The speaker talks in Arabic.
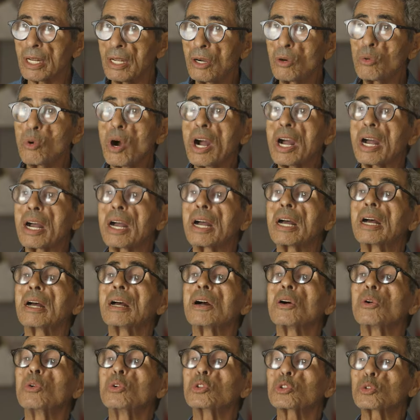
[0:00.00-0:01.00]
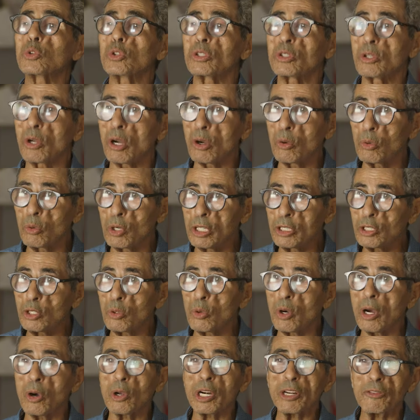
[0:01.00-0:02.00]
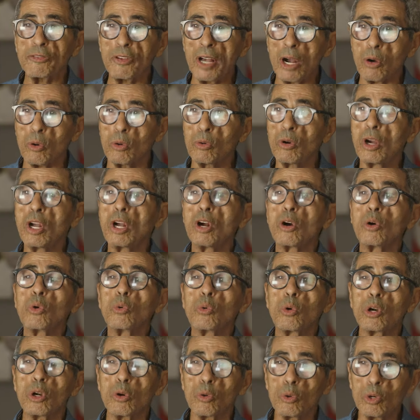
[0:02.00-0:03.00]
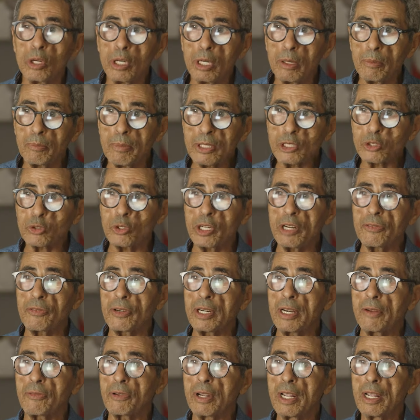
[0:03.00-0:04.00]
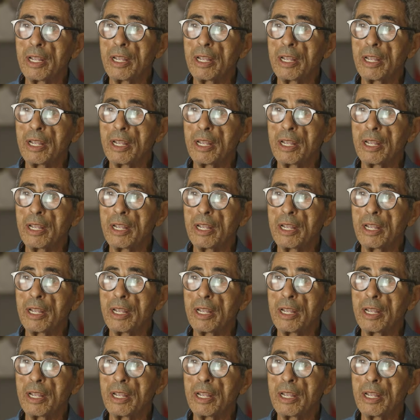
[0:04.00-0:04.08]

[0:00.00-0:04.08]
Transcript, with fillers: هو وجود ولدي ورفاقه والمسجونين في